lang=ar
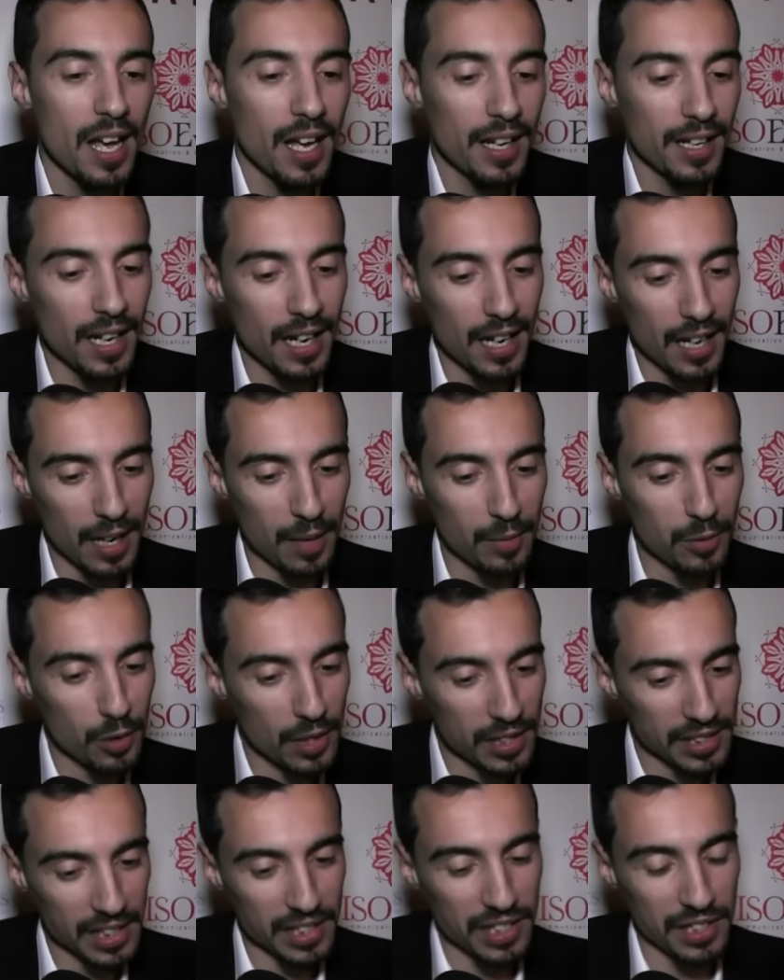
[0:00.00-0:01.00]
انا الحمد
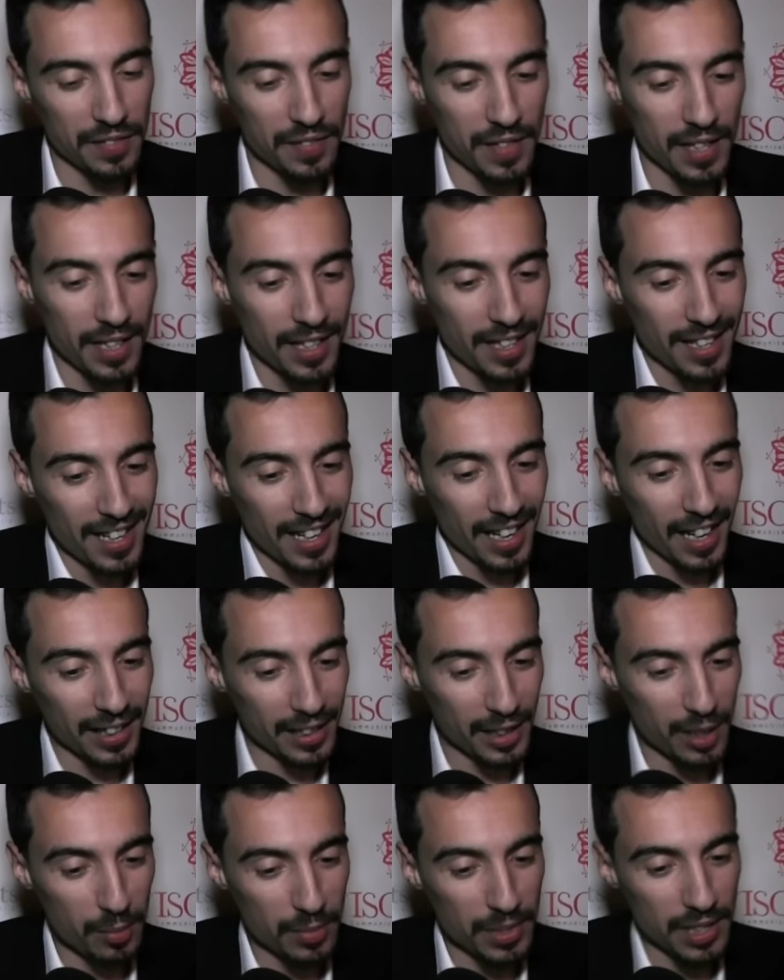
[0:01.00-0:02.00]
لله ساتيسفي
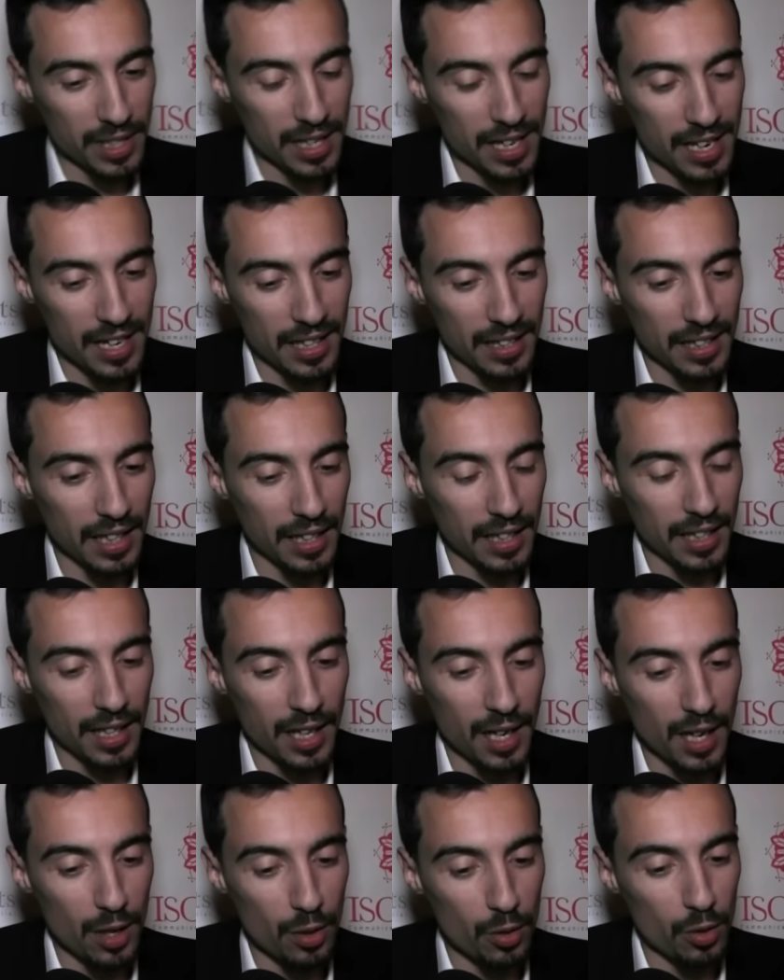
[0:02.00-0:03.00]
قدمت اللي
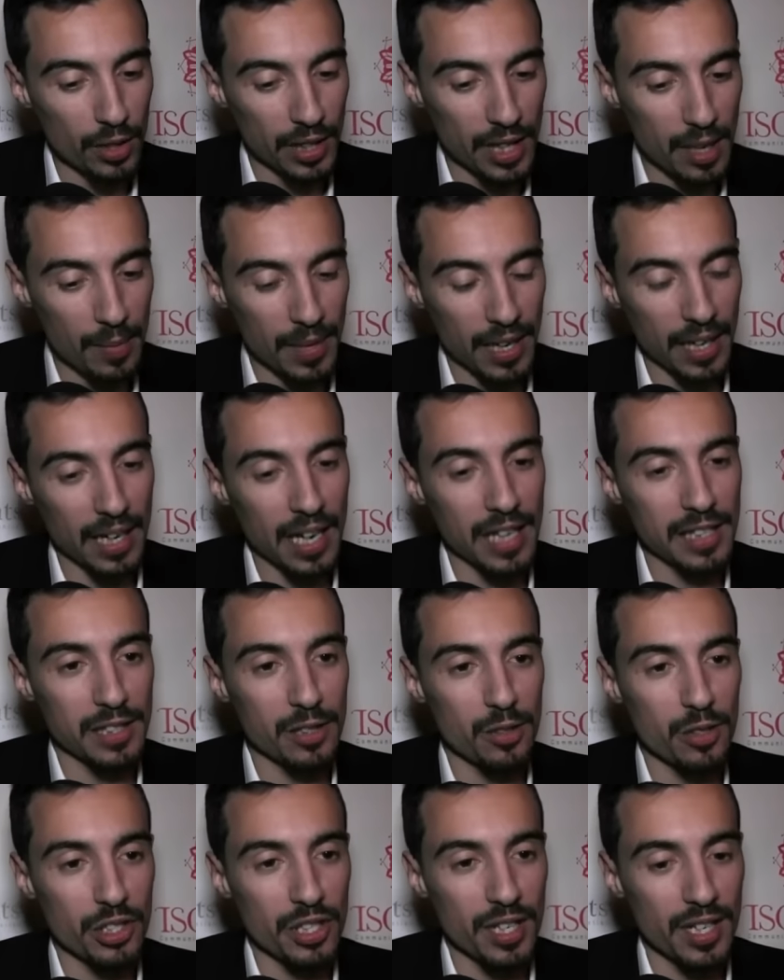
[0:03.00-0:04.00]
عليا والكمال على الله
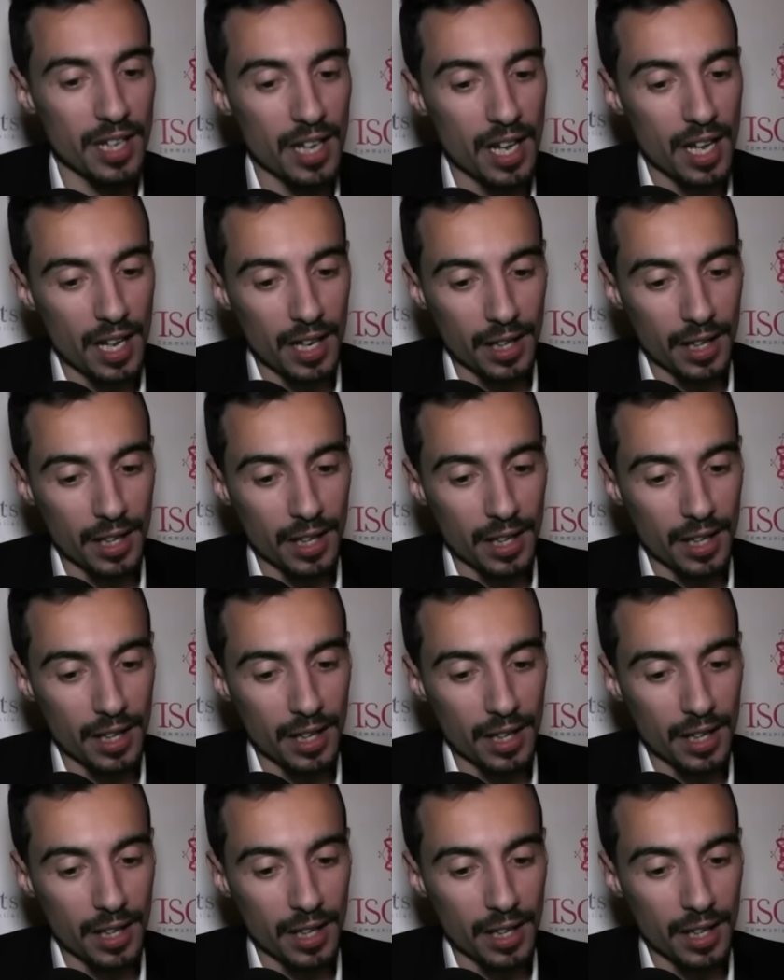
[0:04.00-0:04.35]
عز وجل